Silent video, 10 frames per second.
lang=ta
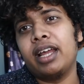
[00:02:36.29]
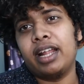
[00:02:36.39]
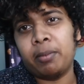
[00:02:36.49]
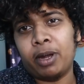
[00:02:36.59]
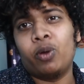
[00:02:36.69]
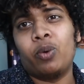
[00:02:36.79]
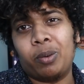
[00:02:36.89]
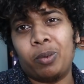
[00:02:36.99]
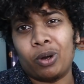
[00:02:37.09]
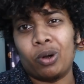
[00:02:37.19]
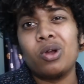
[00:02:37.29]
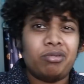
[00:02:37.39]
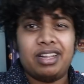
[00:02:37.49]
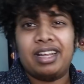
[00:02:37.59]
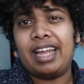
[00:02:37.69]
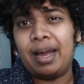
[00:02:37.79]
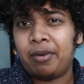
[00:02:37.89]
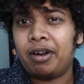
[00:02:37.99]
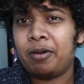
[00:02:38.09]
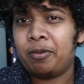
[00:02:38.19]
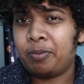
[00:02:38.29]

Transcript: இந்த மாதிரி ஒரு ஒர்க் பண்ணுறோம் இந்த கேமரா